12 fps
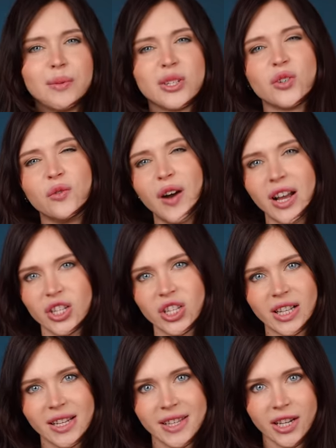Опять же,
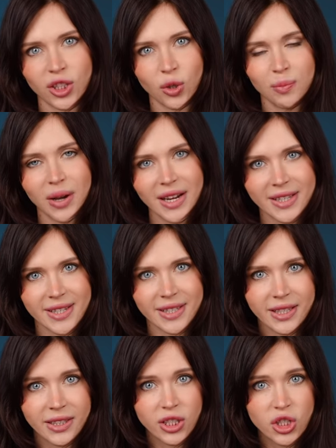важно для тех, кто парится
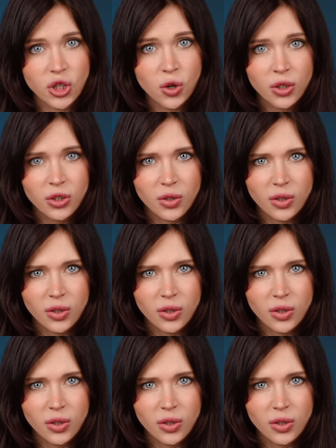на этот счет,